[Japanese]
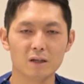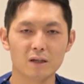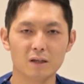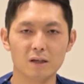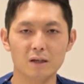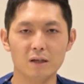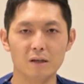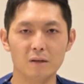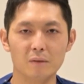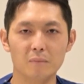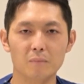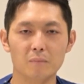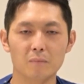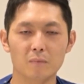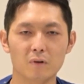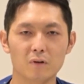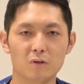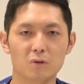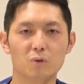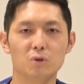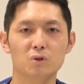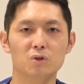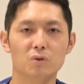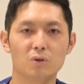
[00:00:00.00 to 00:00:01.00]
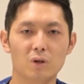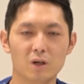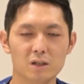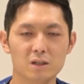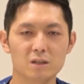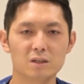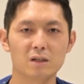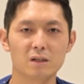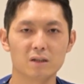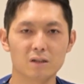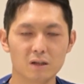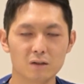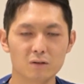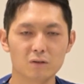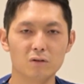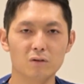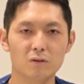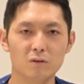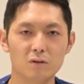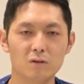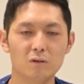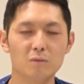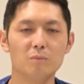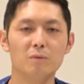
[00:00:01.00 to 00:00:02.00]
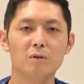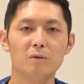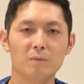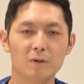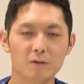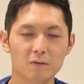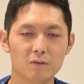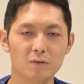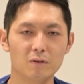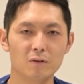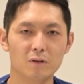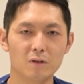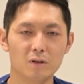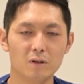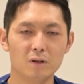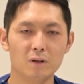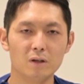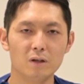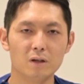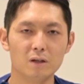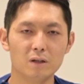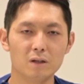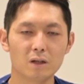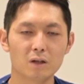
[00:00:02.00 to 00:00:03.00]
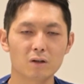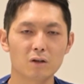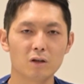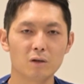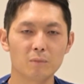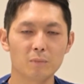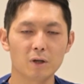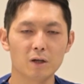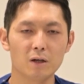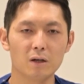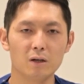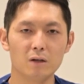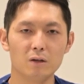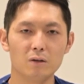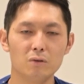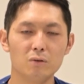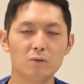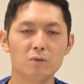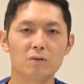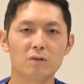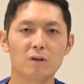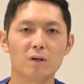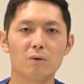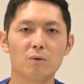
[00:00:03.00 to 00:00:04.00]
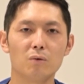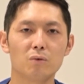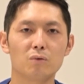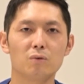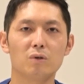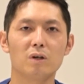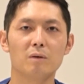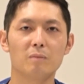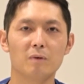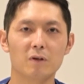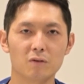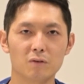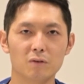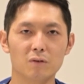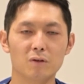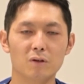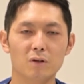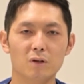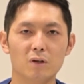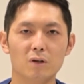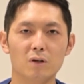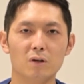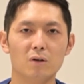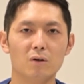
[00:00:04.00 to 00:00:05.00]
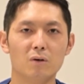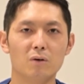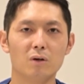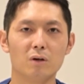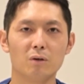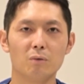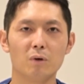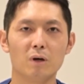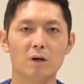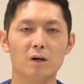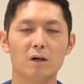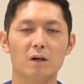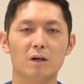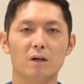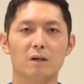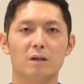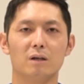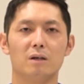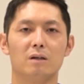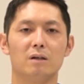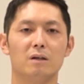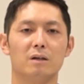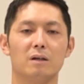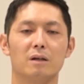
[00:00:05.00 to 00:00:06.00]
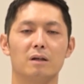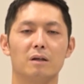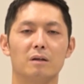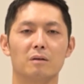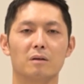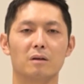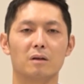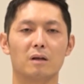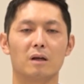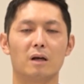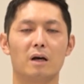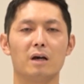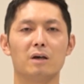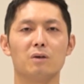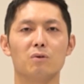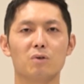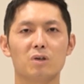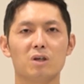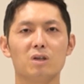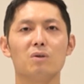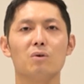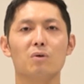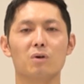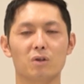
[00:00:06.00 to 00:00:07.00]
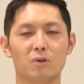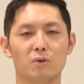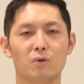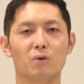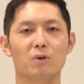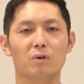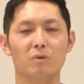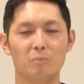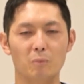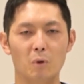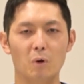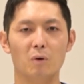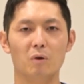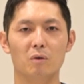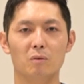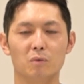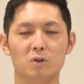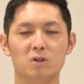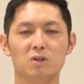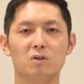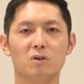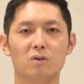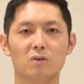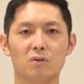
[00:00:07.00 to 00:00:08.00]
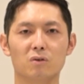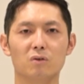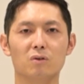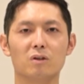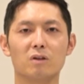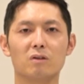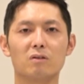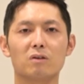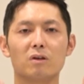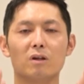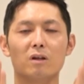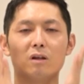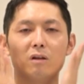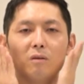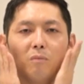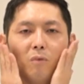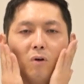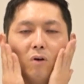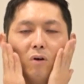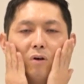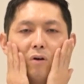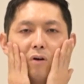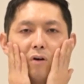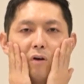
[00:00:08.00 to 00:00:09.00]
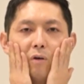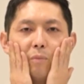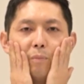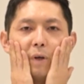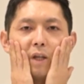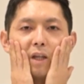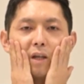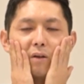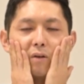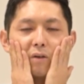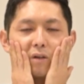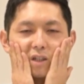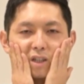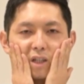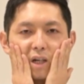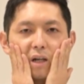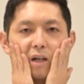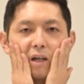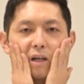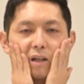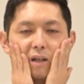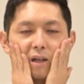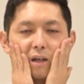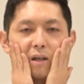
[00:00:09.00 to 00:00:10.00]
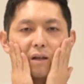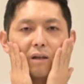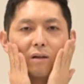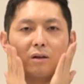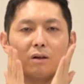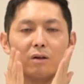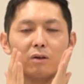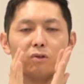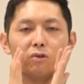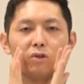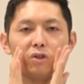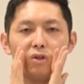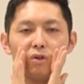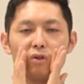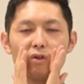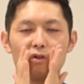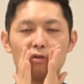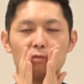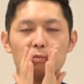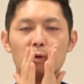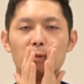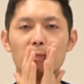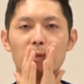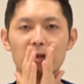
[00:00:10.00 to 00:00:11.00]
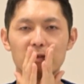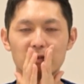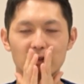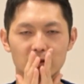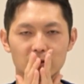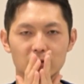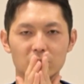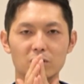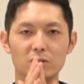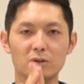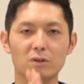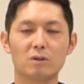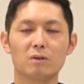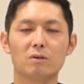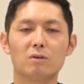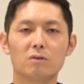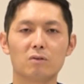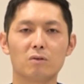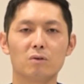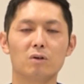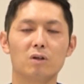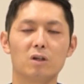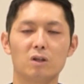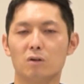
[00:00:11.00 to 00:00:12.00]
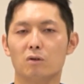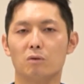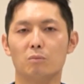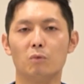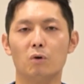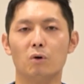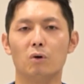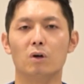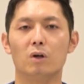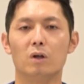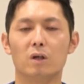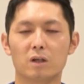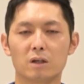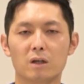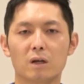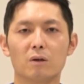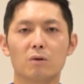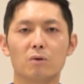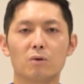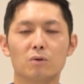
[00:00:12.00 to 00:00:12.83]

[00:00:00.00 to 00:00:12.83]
えー、ご紹介したいなと思います例えば風船を膨らますこれは肺の機能を人よりももちろんそうですけれどもほっぺたの力やったり口をすぼませるっていうそういう機能も鍛える